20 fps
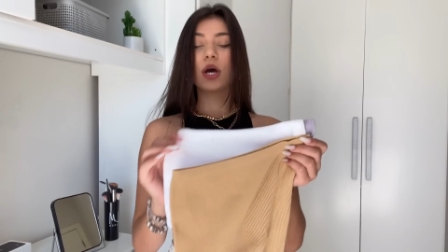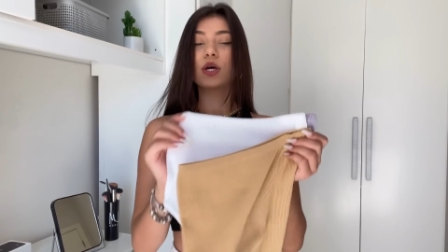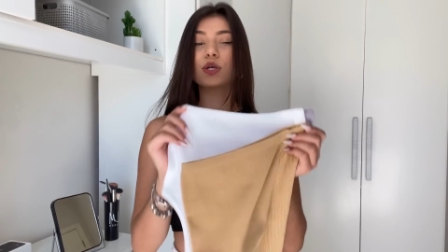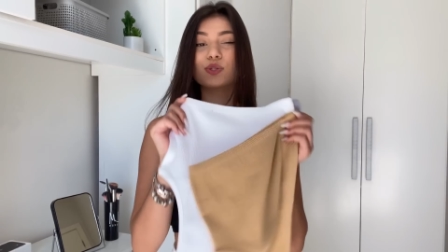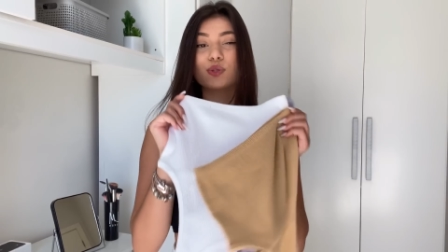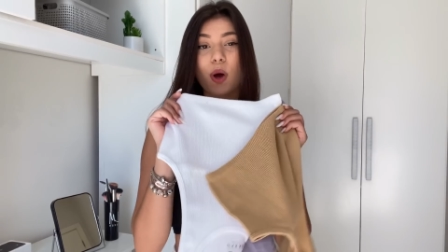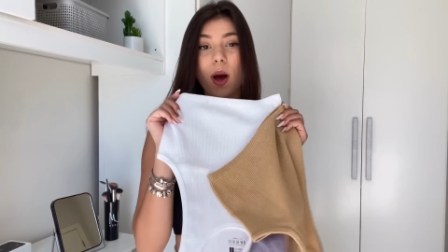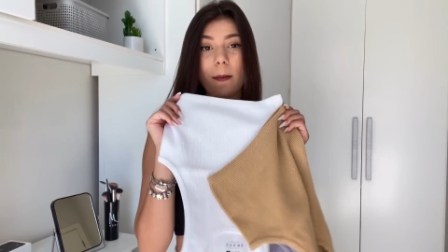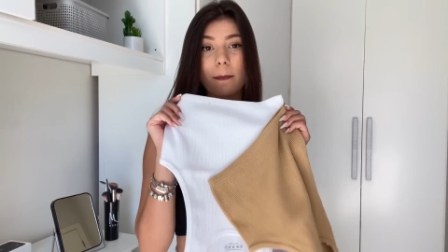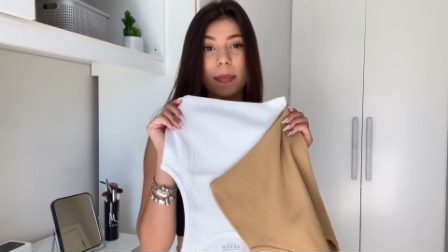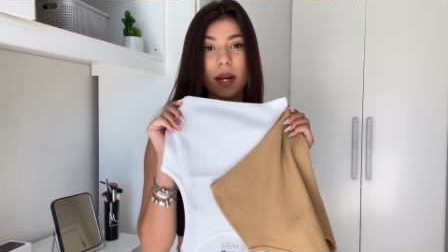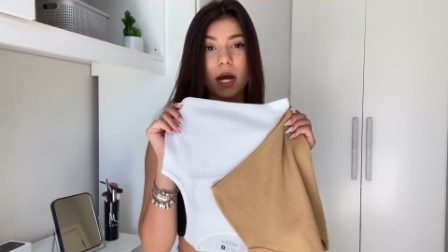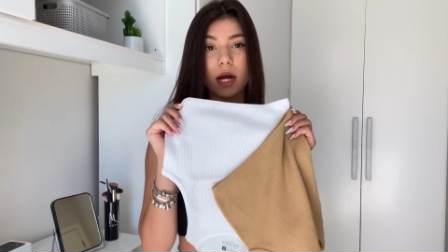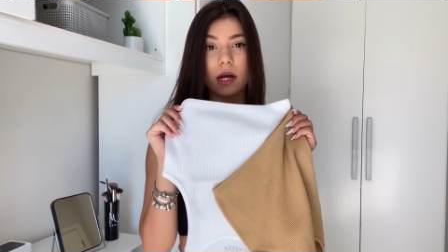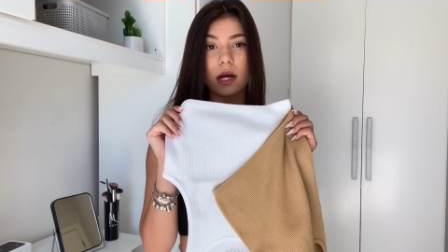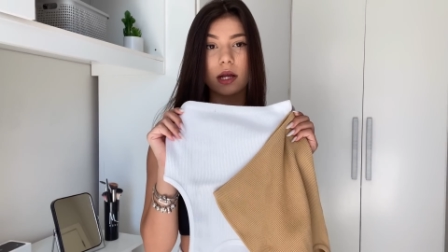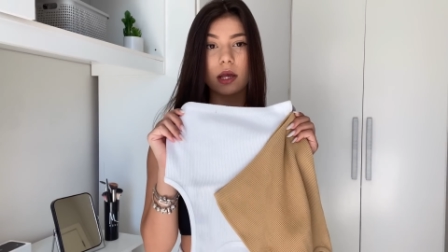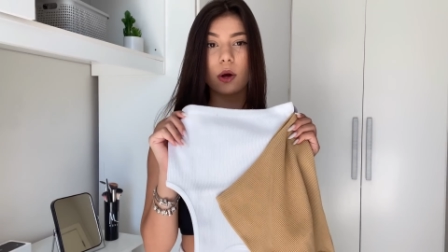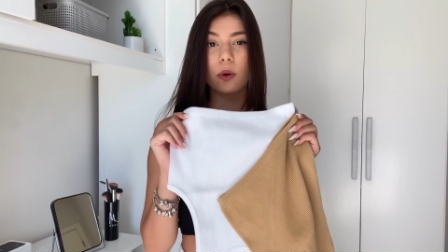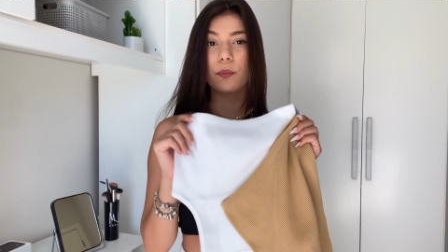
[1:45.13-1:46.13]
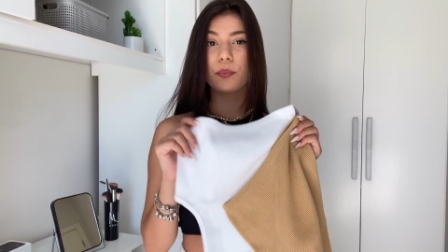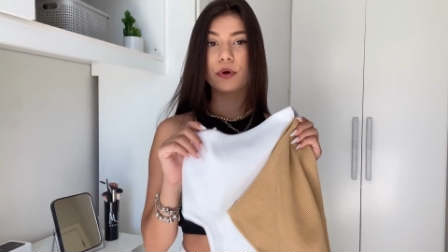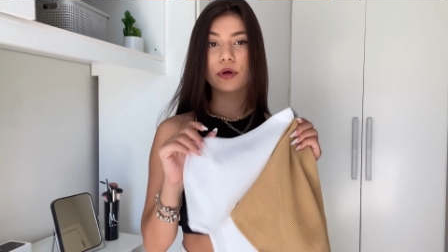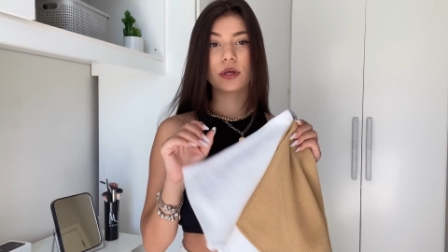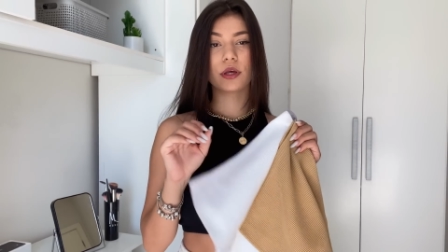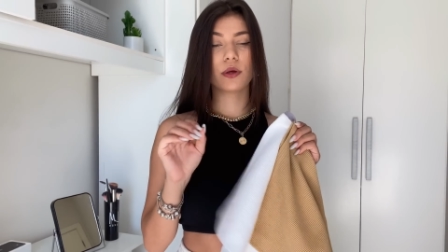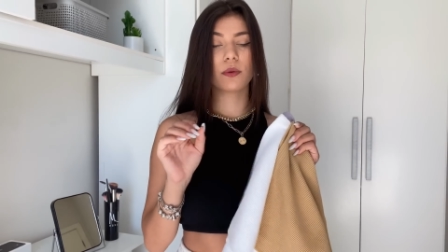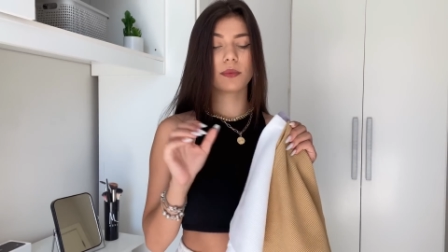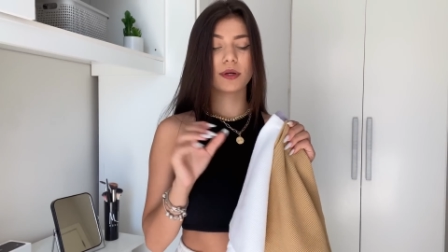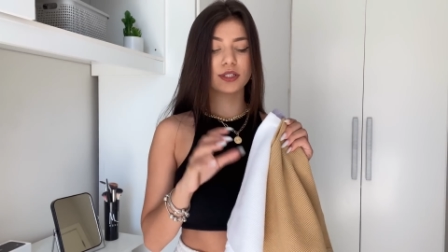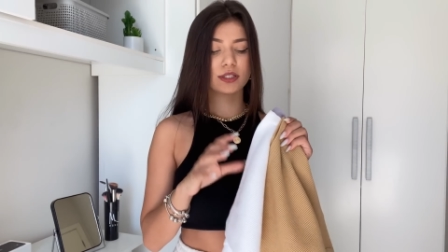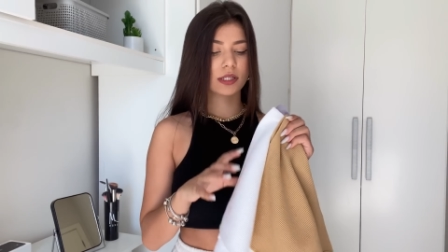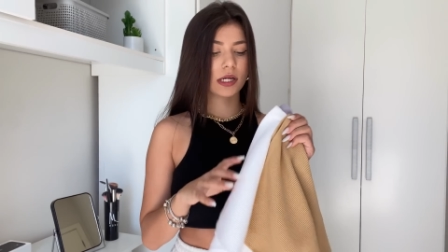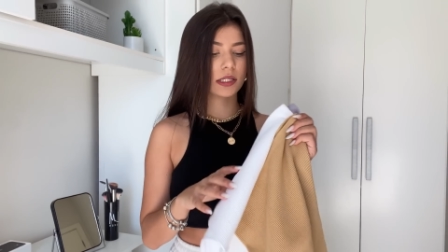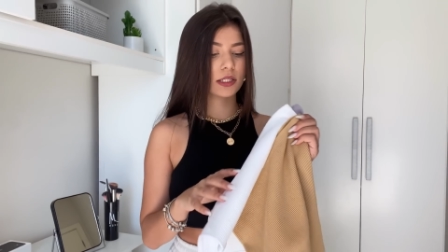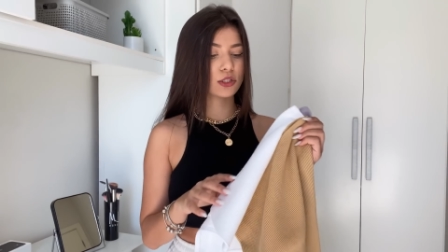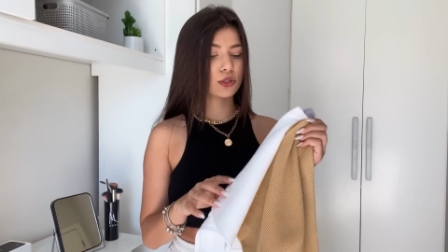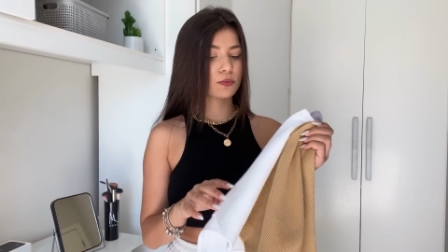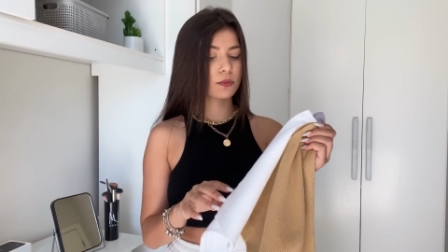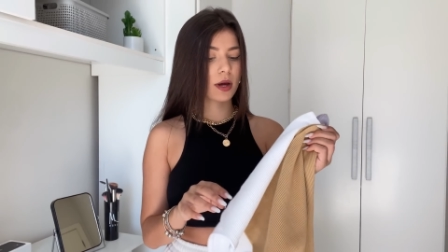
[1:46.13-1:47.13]
Só a branca que é um pouquinho, mas
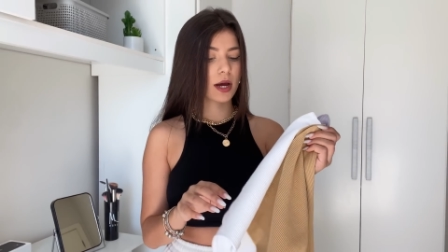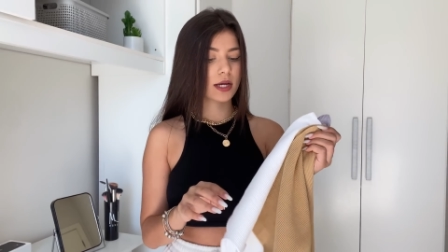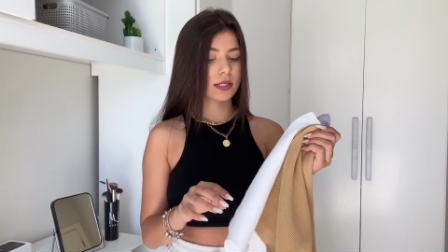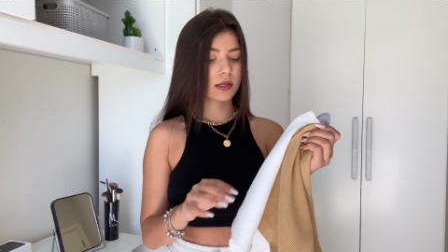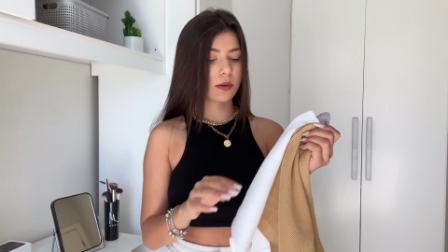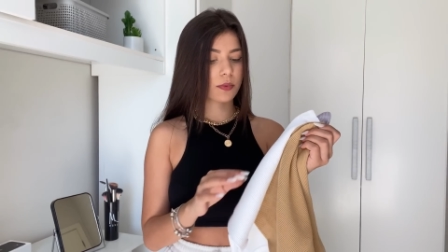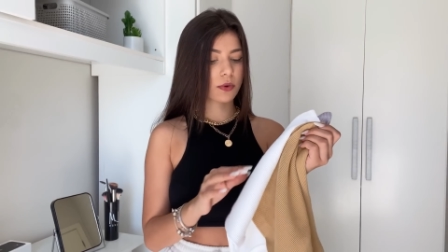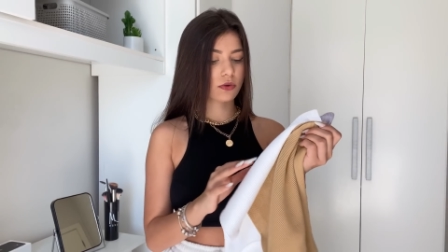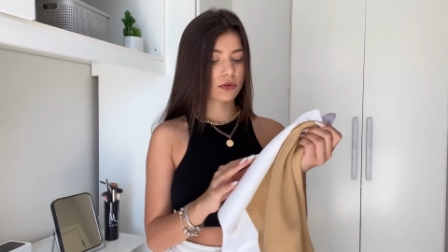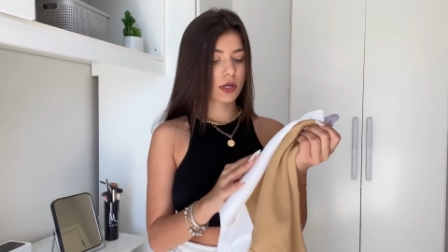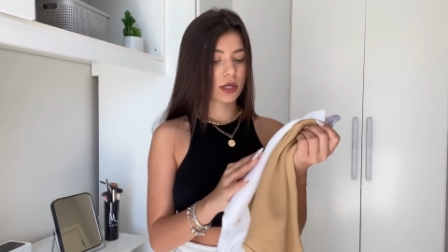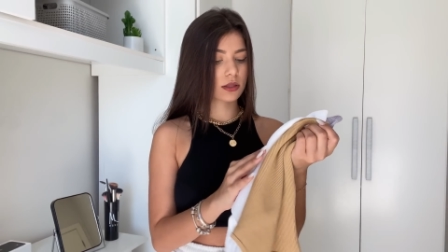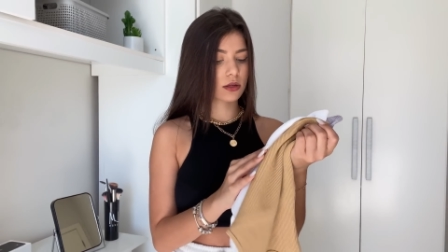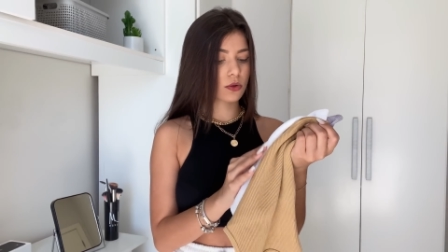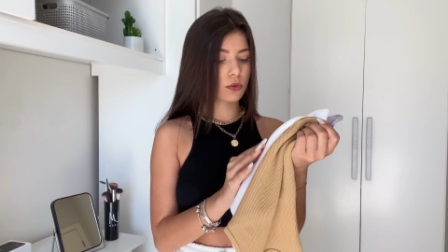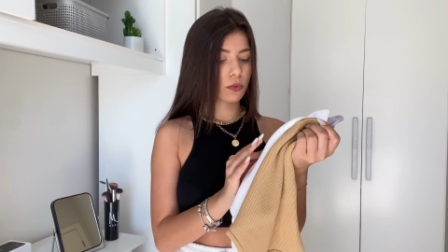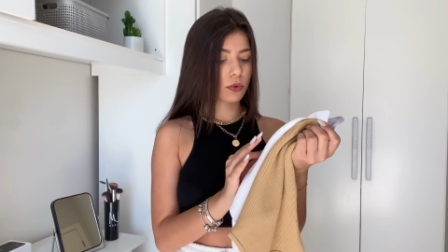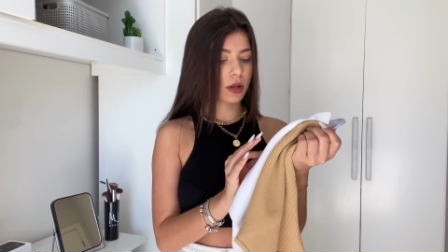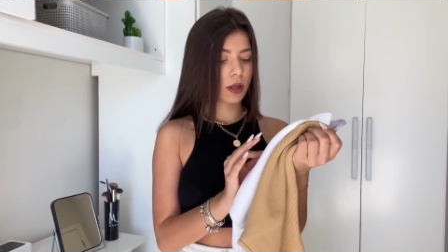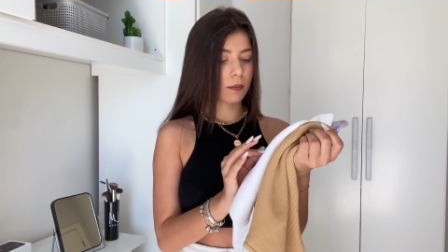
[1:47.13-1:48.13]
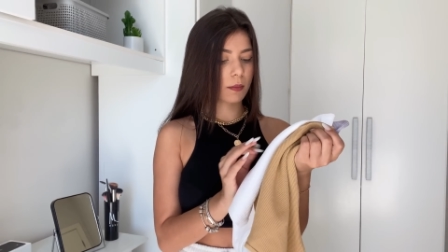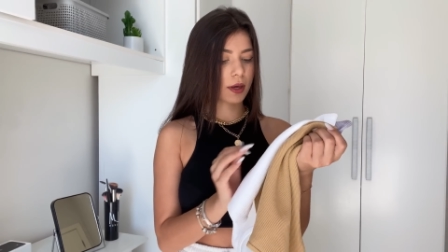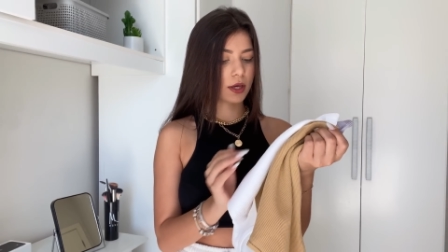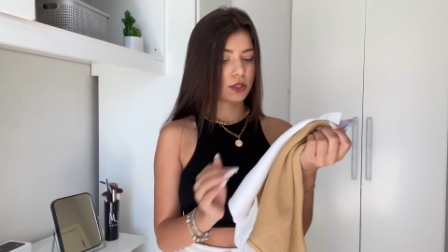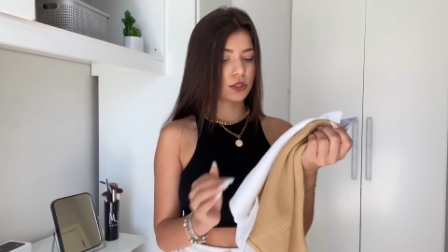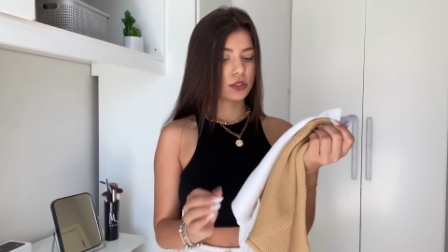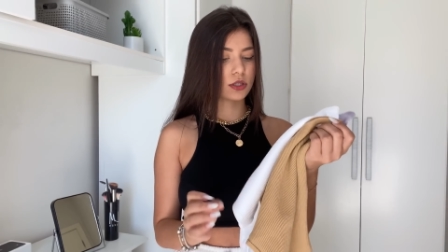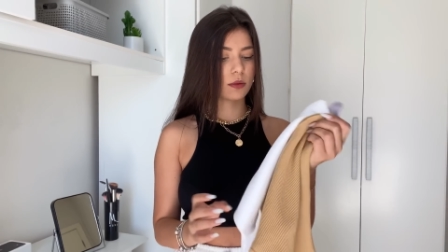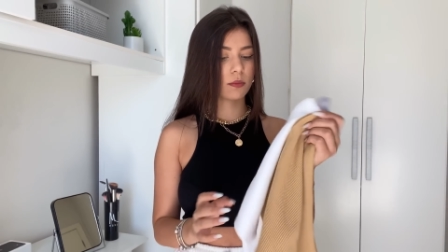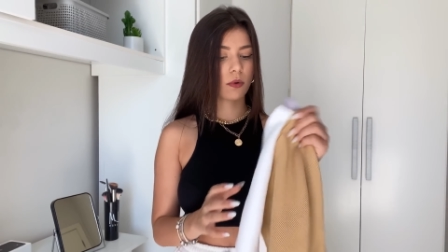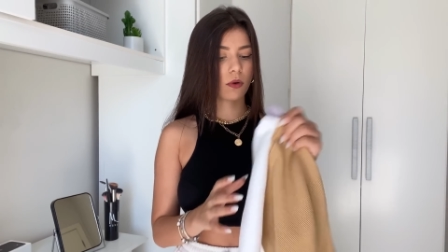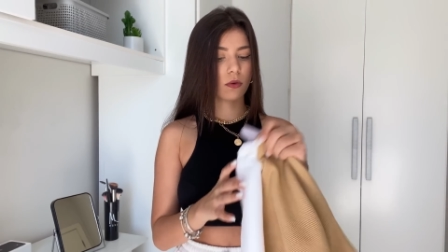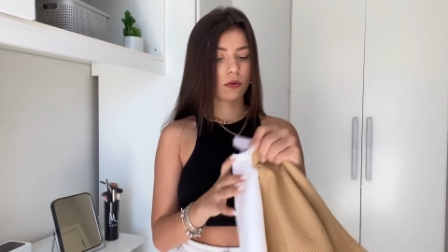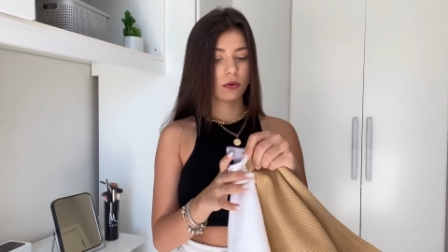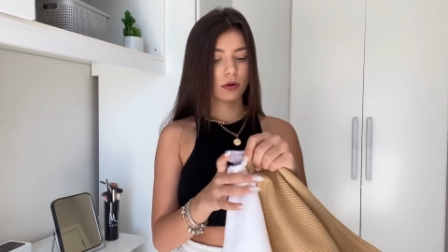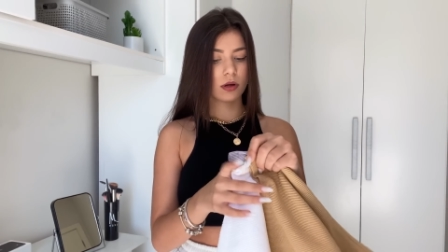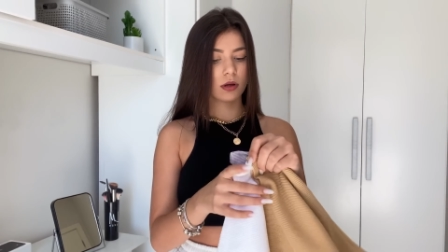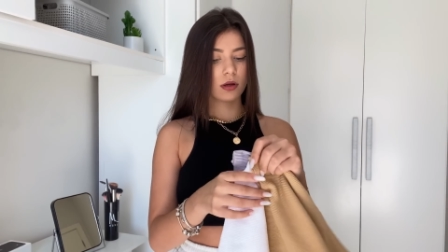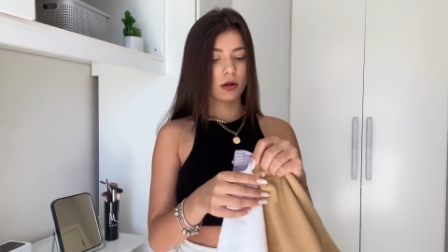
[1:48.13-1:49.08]
nada demais, dá pra usar tranquilamente, tá bom?